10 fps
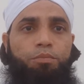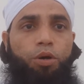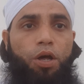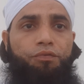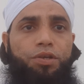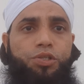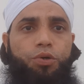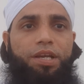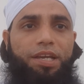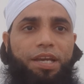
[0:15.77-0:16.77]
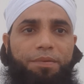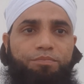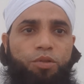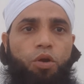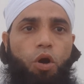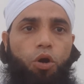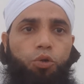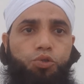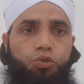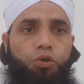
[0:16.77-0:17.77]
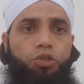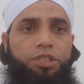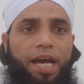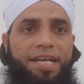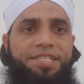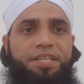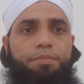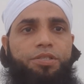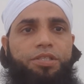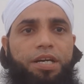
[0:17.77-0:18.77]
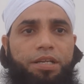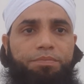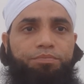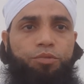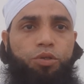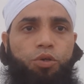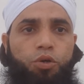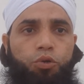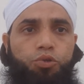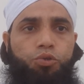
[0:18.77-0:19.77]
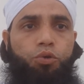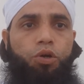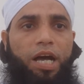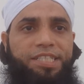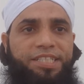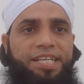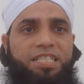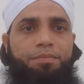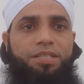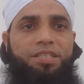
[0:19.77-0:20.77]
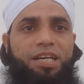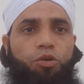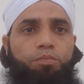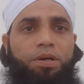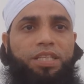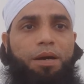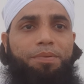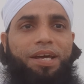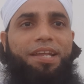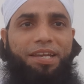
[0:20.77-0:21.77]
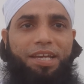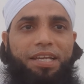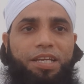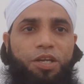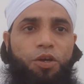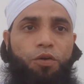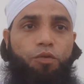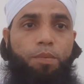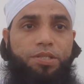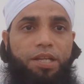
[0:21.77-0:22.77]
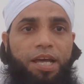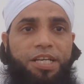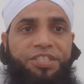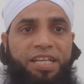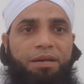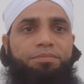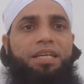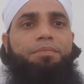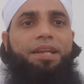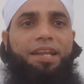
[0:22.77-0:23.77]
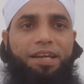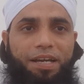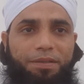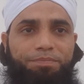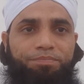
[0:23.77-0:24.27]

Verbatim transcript: मुलविस हो रही है और उसको जायज़ समझ कर उसको अच्छा समझ कर उम्मत अपना रही है वो मसला है जन्मदिन मनाने का